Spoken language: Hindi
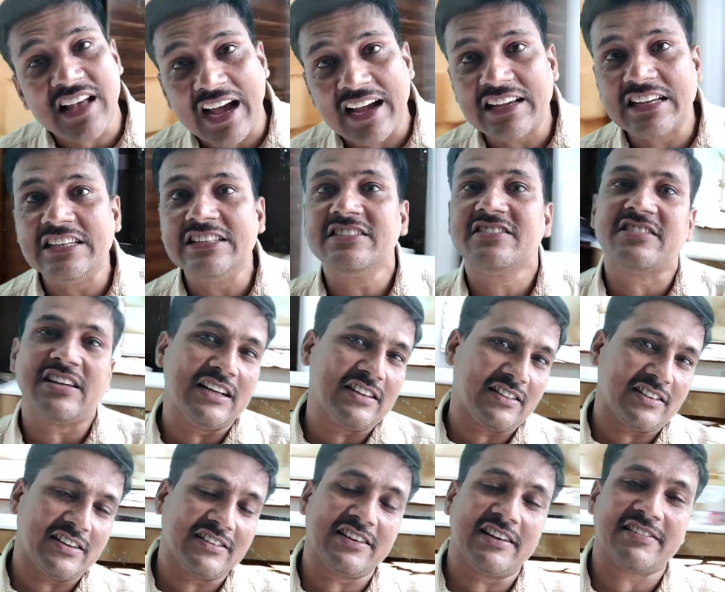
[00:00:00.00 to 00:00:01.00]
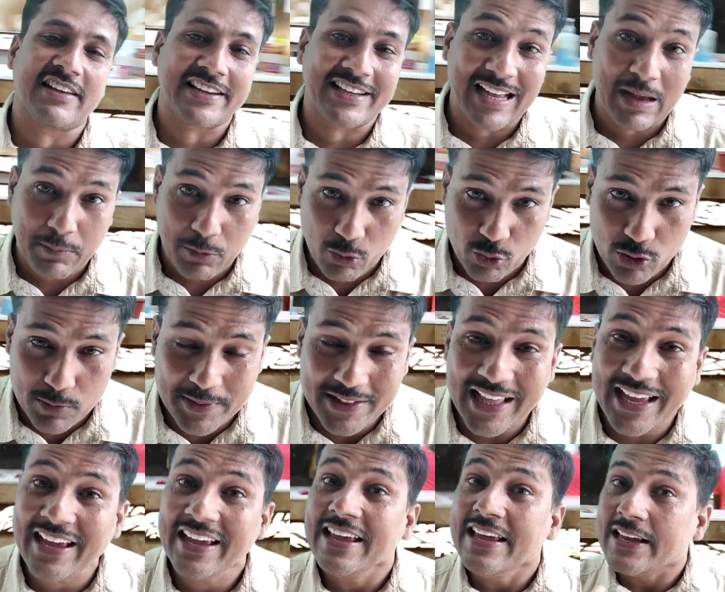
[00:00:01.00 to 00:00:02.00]
साई छत्र जैसा कि आप लोगों को
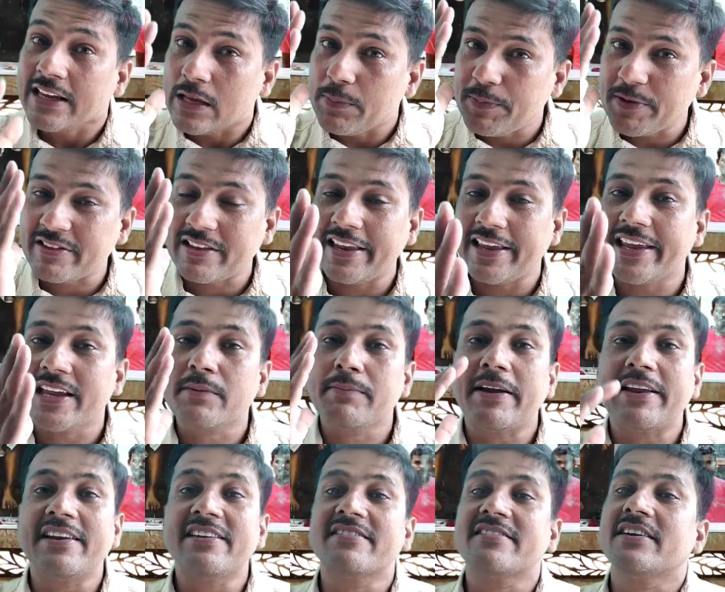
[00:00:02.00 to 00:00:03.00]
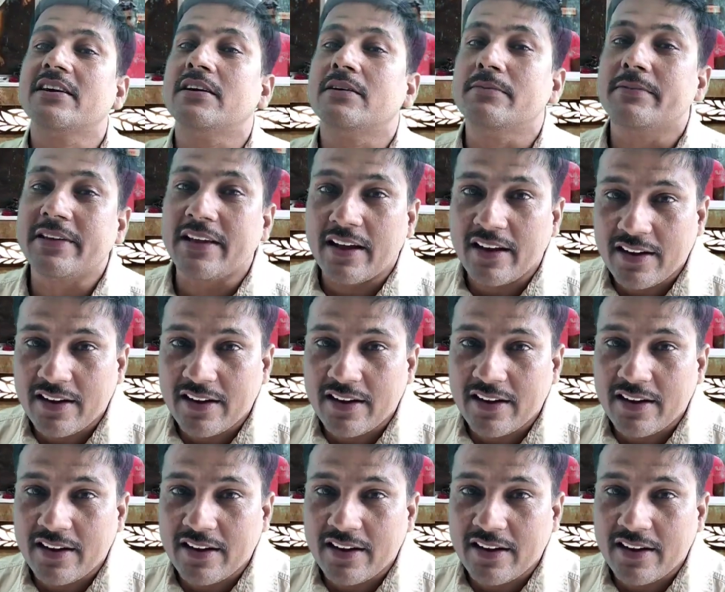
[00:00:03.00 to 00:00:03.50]
पता है कि पिछले एक महीने से हम